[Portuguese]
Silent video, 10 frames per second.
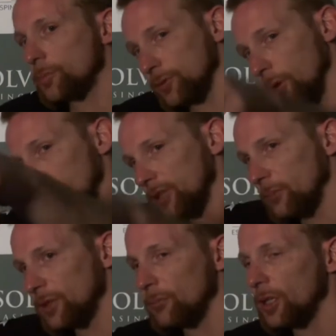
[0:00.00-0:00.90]
principalmente à
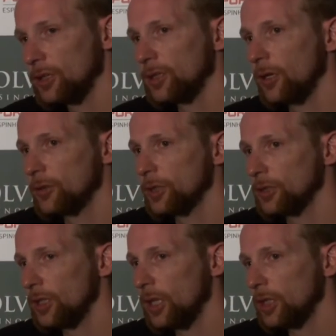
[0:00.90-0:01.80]
minha mulher que está ali
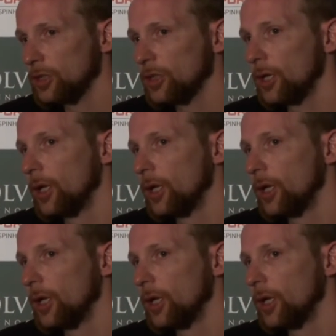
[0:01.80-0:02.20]
atrás.